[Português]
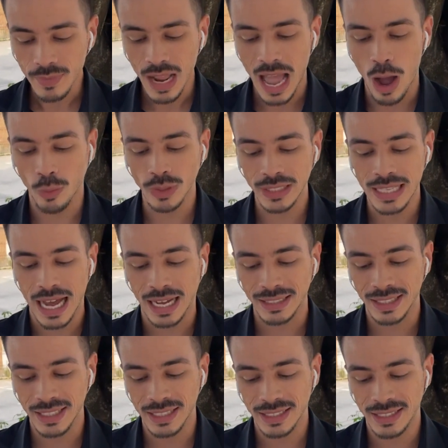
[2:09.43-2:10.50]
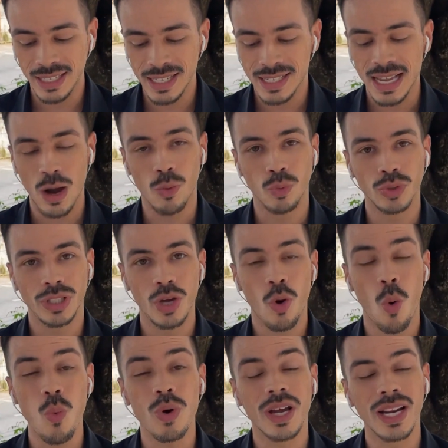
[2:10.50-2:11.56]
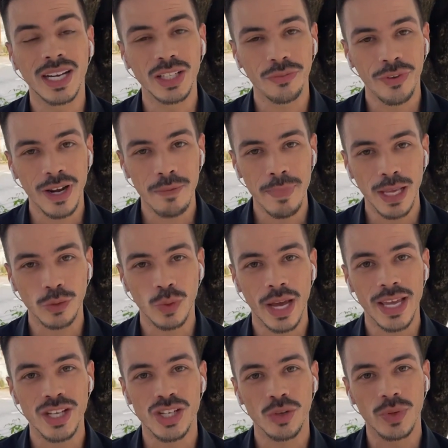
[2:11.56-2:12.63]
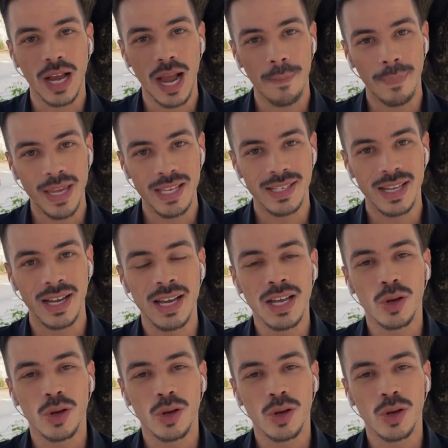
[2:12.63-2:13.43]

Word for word: a unidade de saúde com um grande ferimento na região da cabeça.